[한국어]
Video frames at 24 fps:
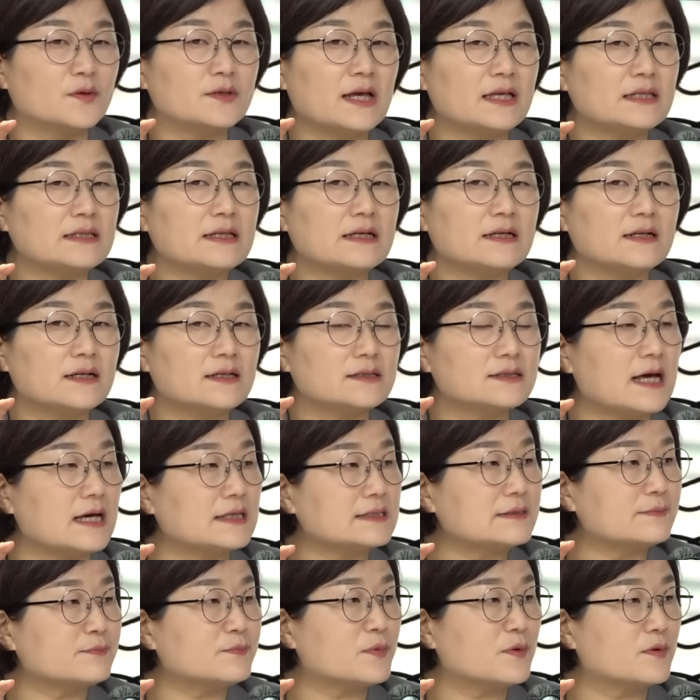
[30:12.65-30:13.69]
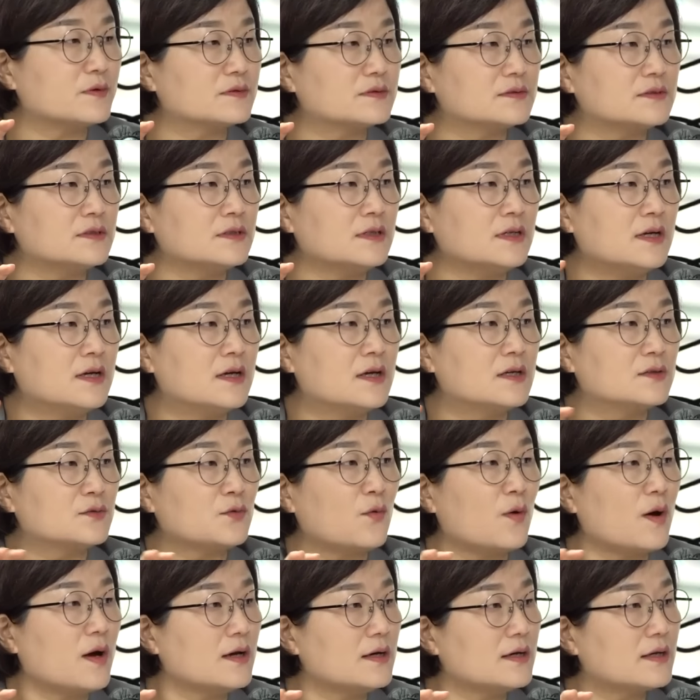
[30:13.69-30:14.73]
한 달에 40번을
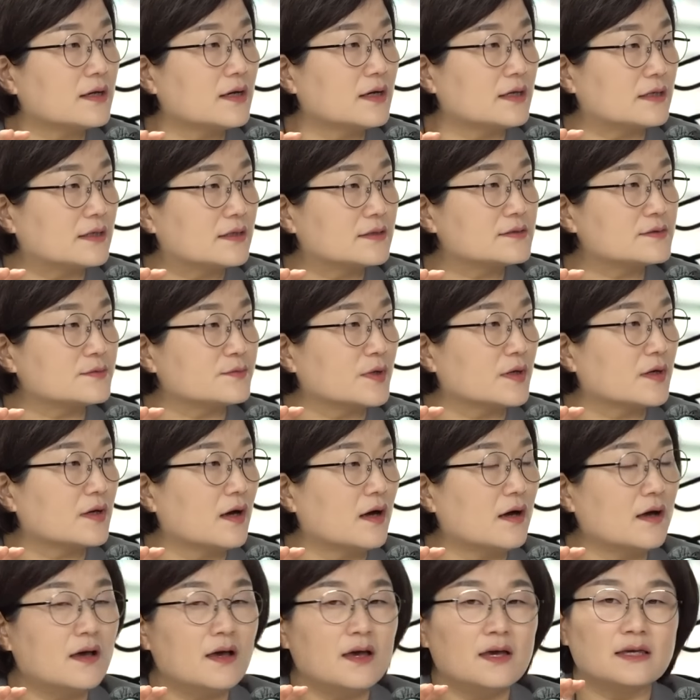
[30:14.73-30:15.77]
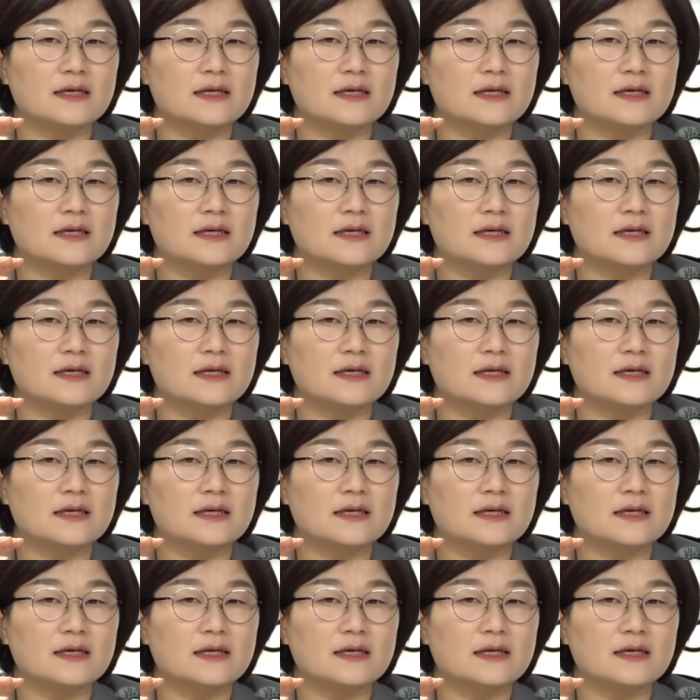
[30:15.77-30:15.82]
통화할 리가 있겠습니까? 예.